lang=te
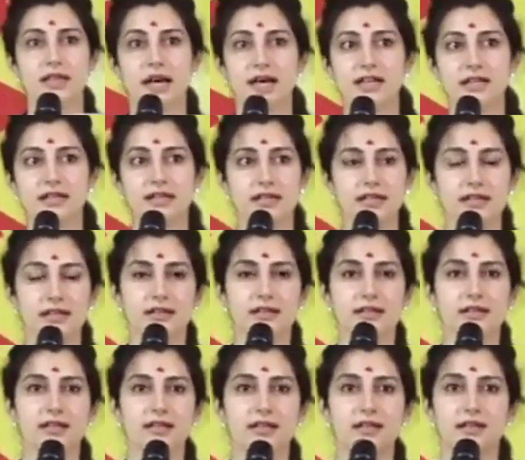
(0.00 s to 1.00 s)
దానికి
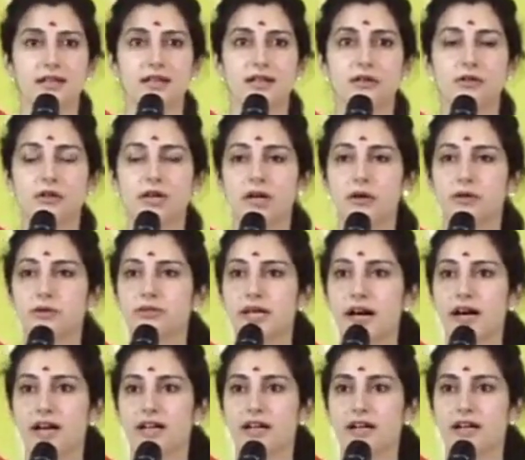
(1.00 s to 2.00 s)
ఒక
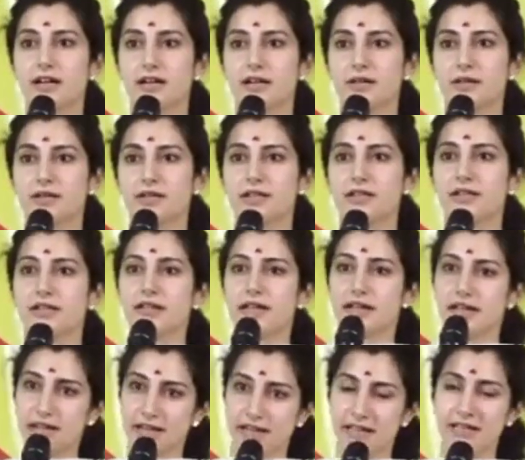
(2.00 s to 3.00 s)
ఉదాహరణ
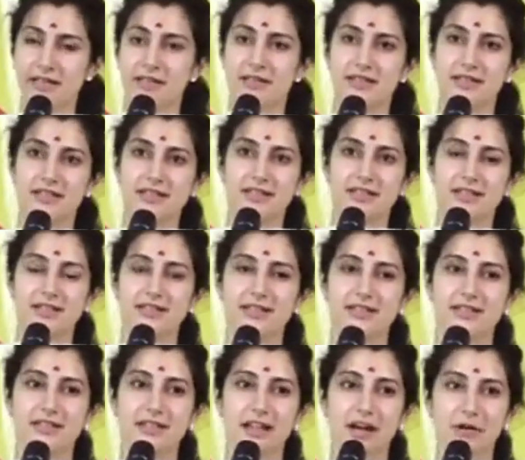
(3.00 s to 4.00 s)
నేనే
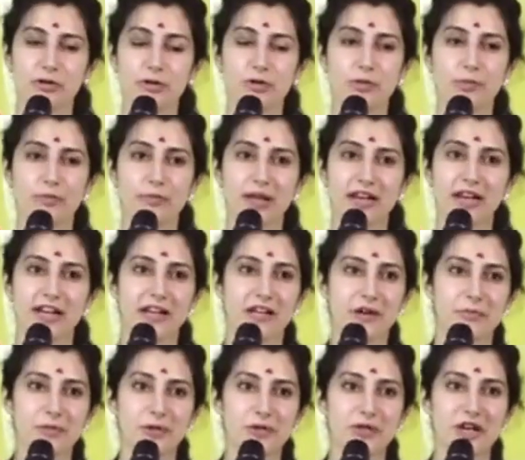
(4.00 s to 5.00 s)
నాకు
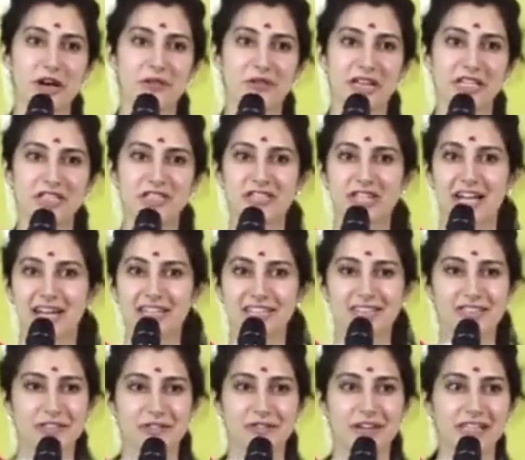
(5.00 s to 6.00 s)
పెళ్ళైనప్పుడు నా వయసు చాలా
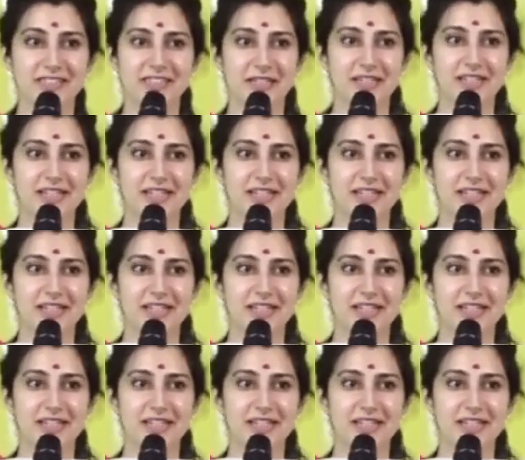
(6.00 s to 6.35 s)
చిన్న వయసు